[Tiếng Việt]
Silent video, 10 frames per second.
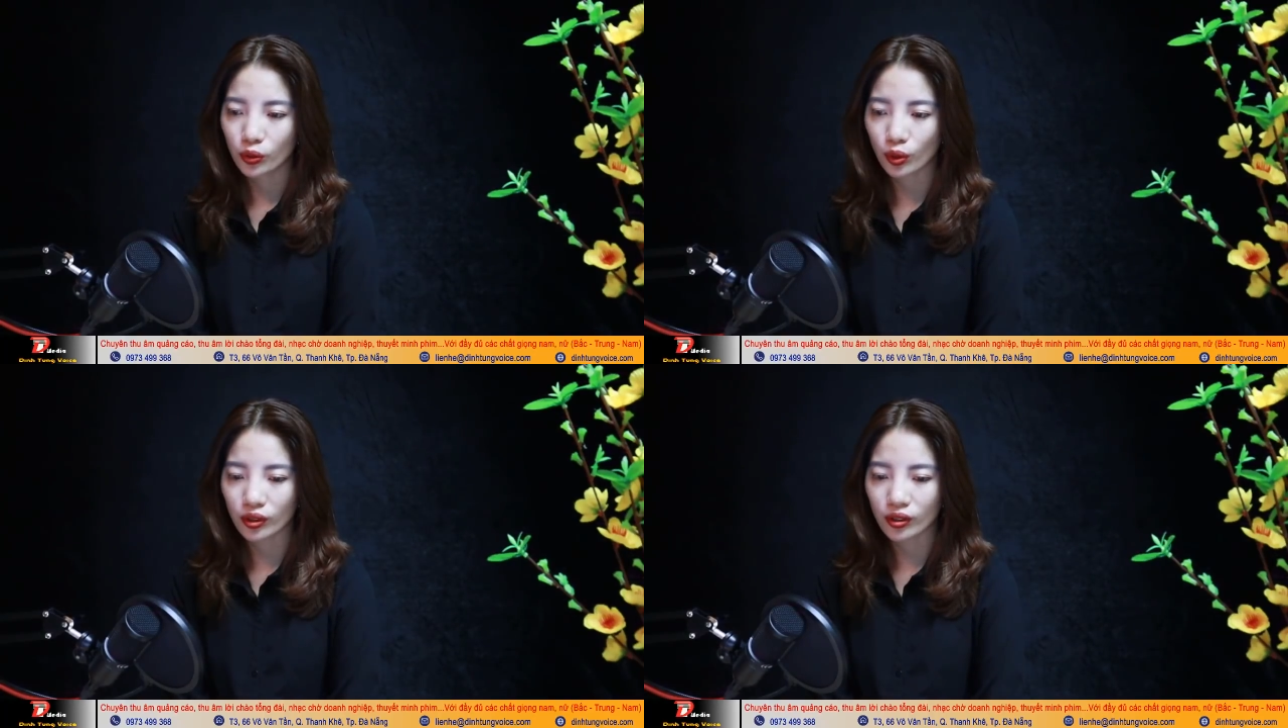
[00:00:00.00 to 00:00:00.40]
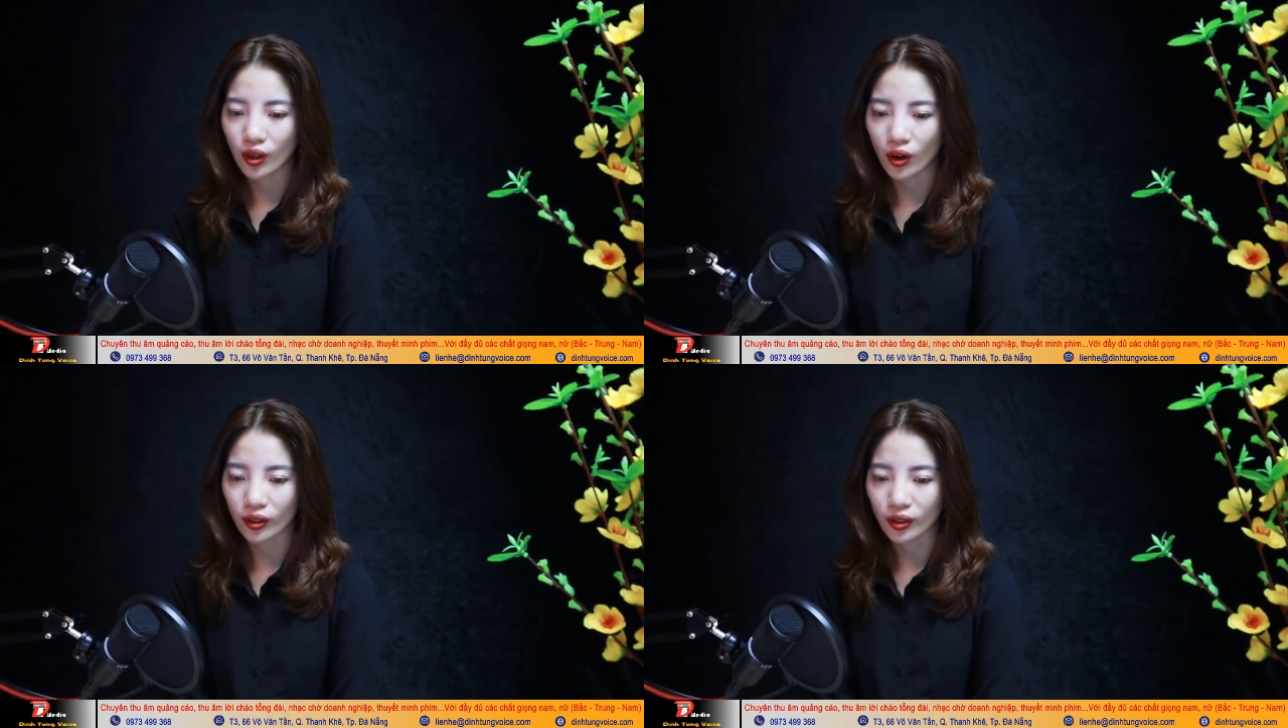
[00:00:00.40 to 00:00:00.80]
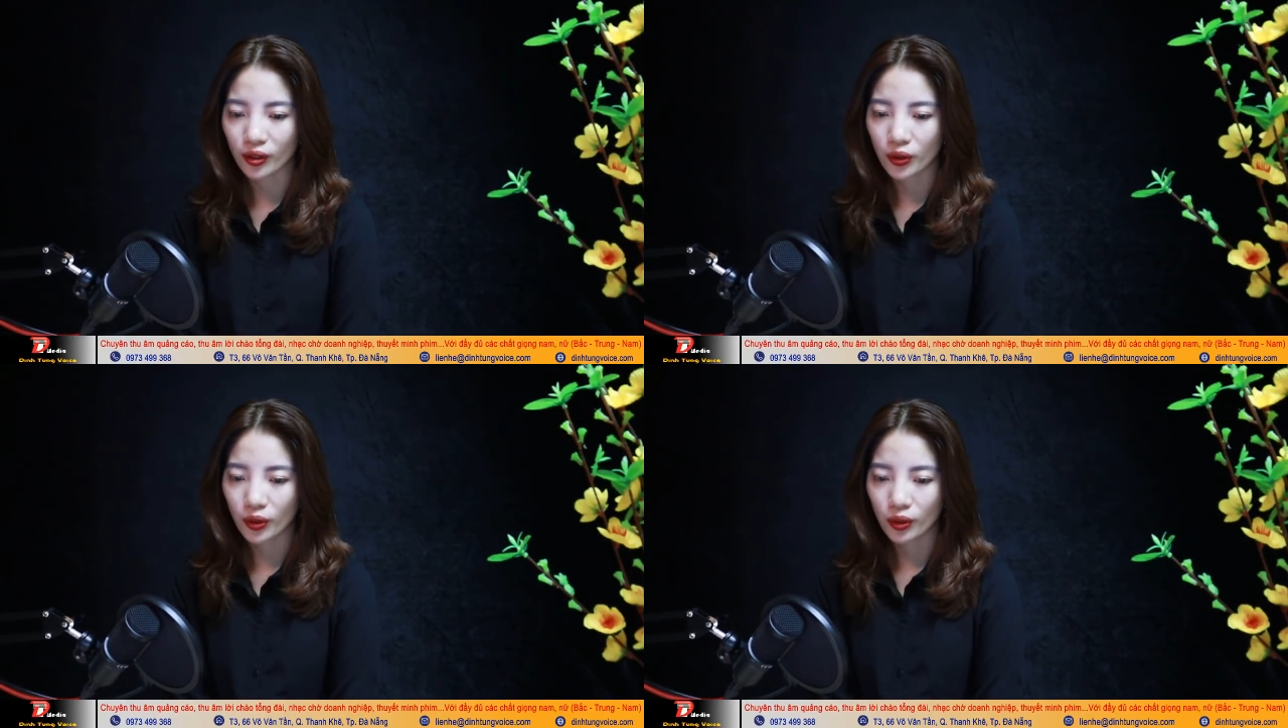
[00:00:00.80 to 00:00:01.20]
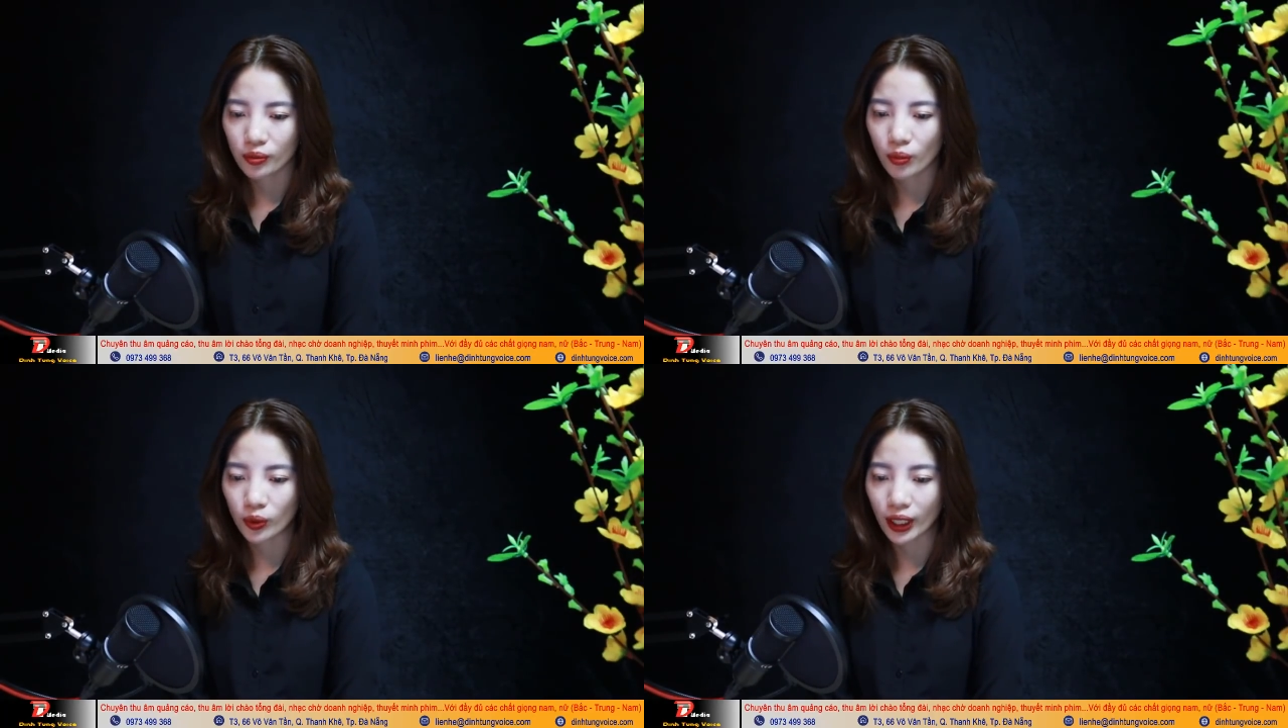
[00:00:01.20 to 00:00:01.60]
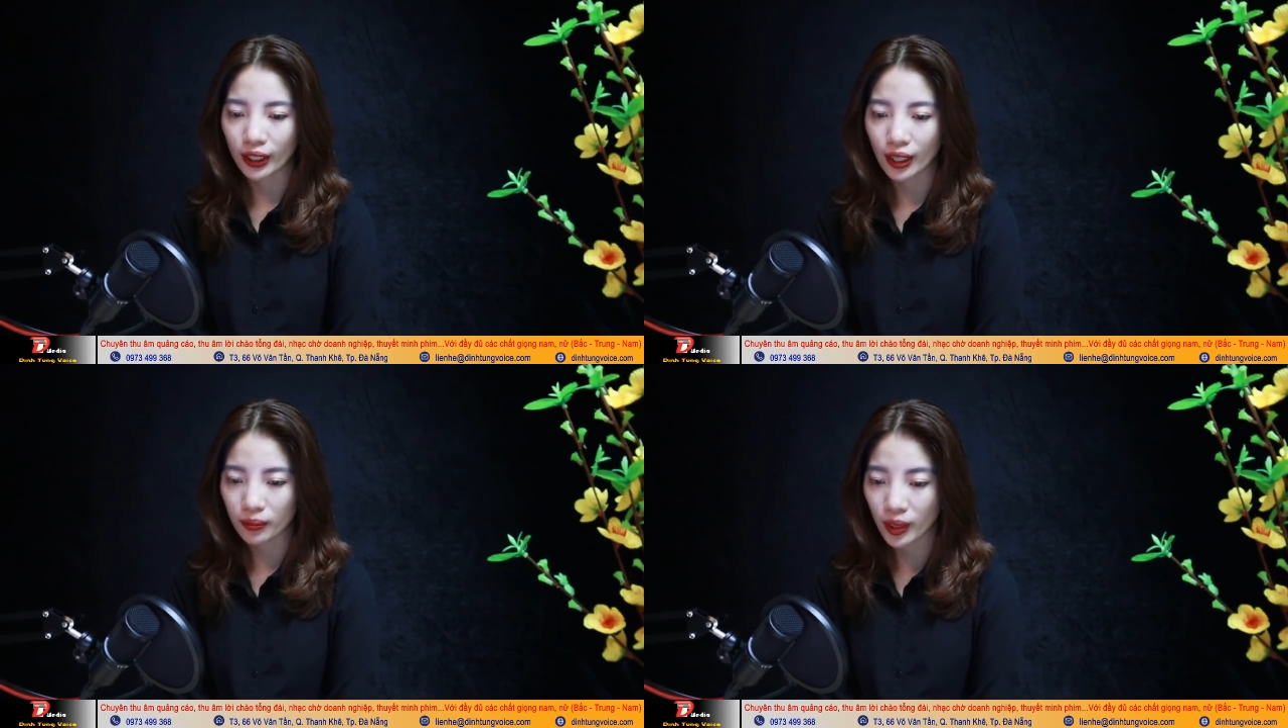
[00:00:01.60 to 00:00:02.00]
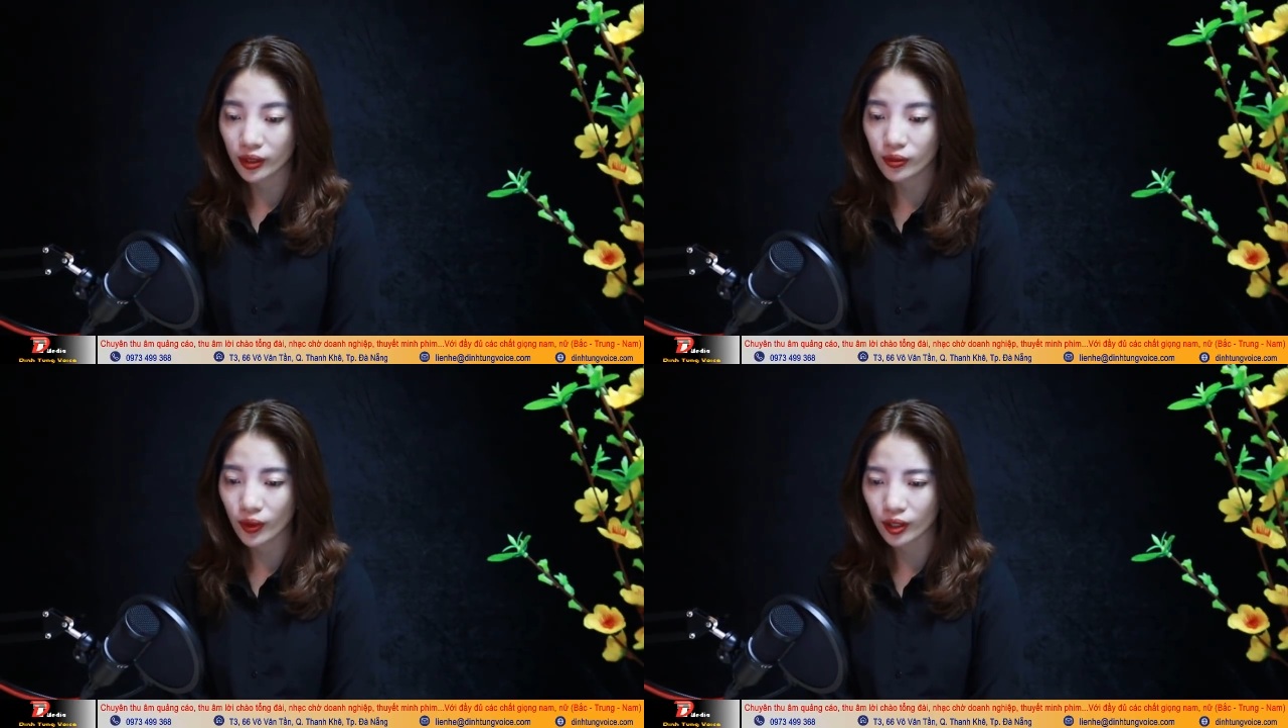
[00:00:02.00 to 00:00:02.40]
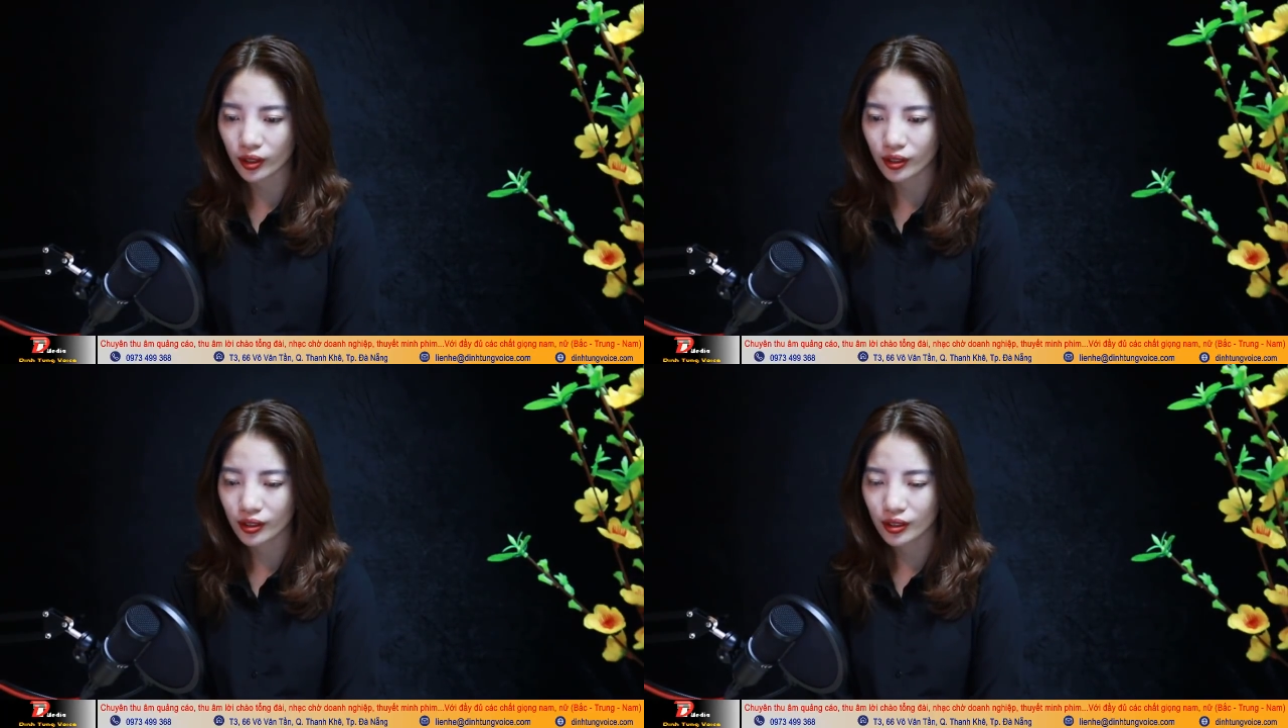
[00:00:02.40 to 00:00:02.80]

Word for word: Tôi tự hỏi một ngày đặc biệt như vậy,